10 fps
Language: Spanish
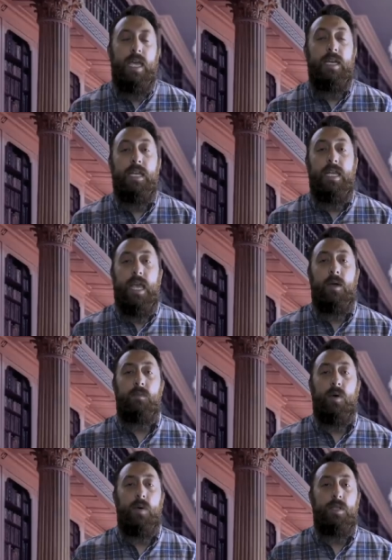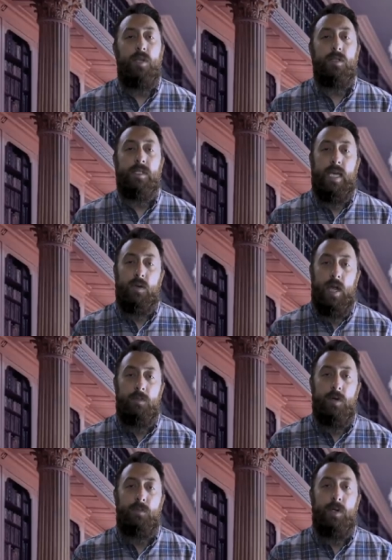Enrique convocó entonces a
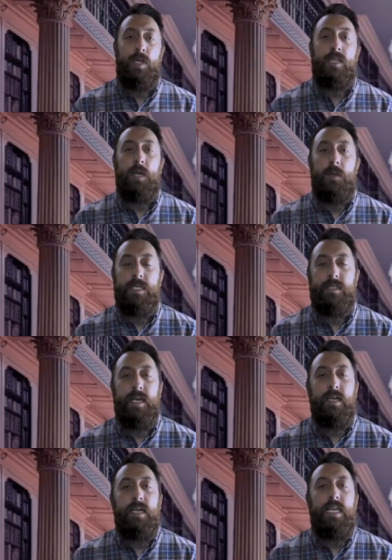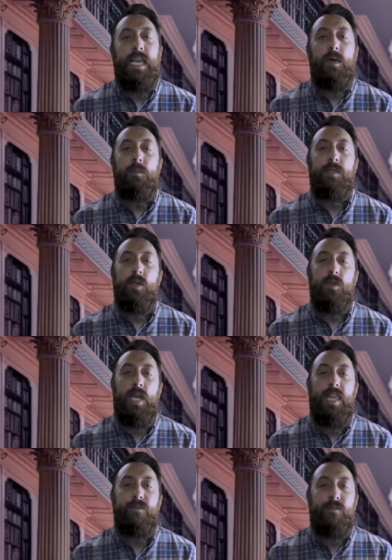Cranmer para una entrevista y le comisionó
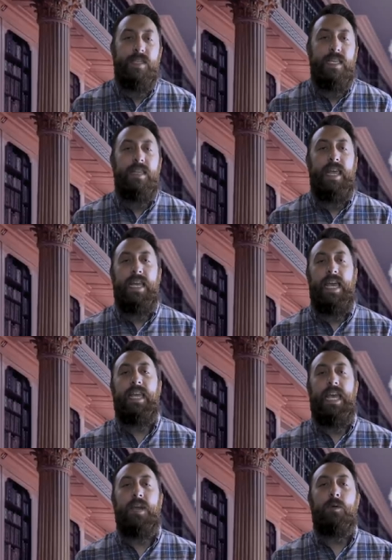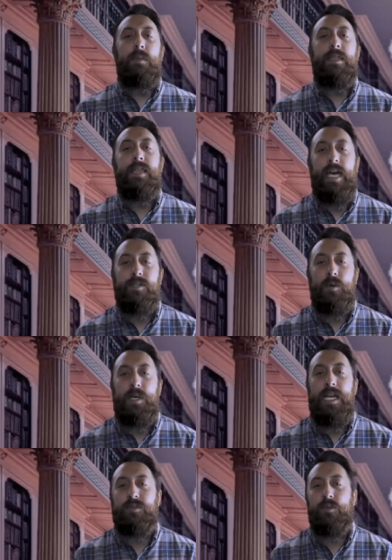la difícil tarea de argumentar
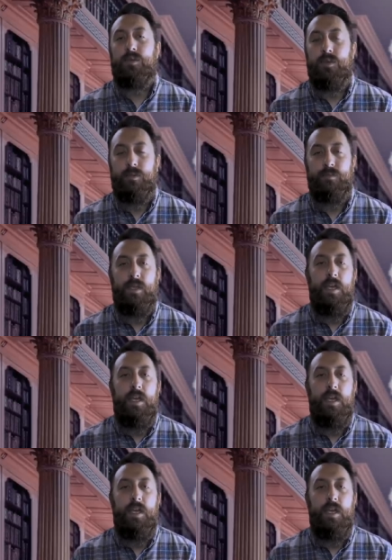sobre el asunto.